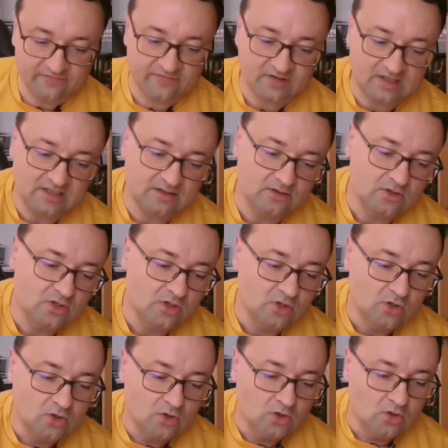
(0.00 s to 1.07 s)
auf jeden Fall.
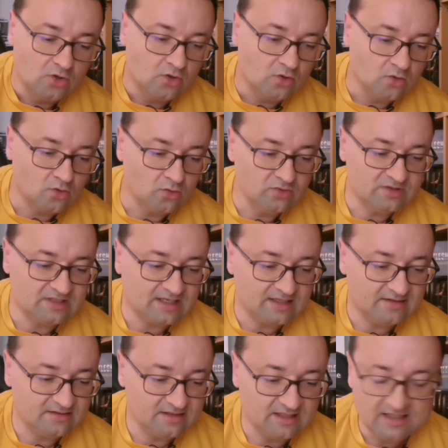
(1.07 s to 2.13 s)
Und
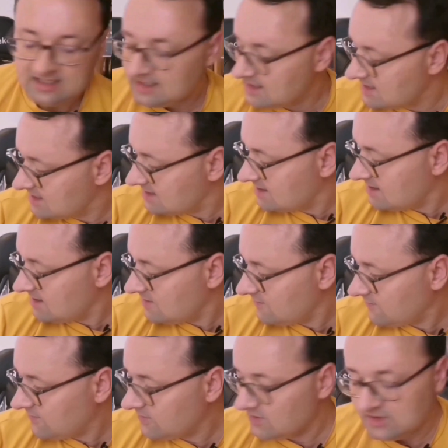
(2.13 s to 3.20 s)
dann der
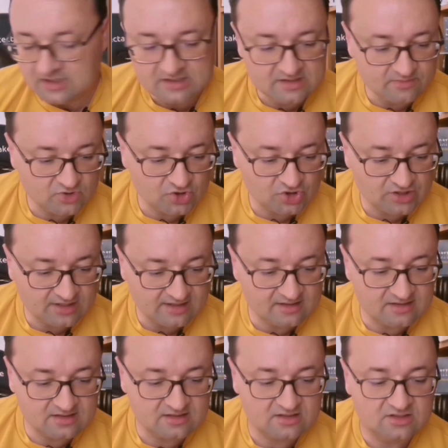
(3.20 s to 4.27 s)
letzte von diesem
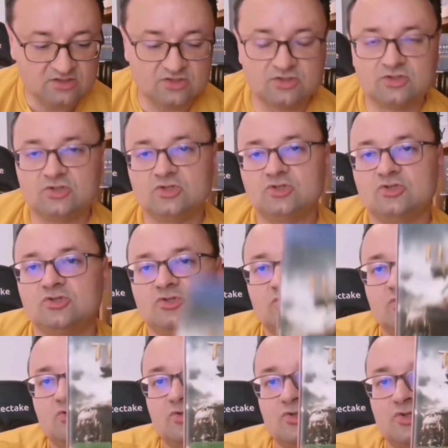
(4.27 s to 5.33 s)
Stand,
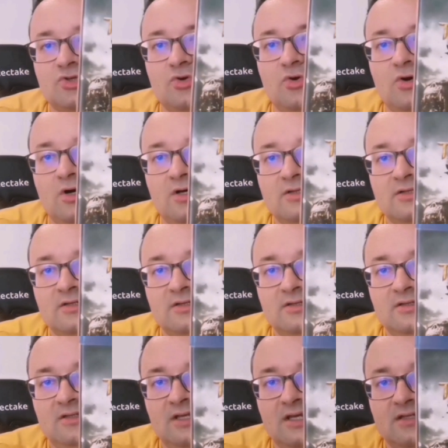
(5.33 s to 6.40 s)
Zorn
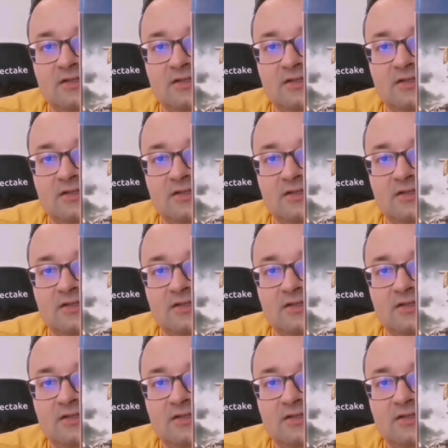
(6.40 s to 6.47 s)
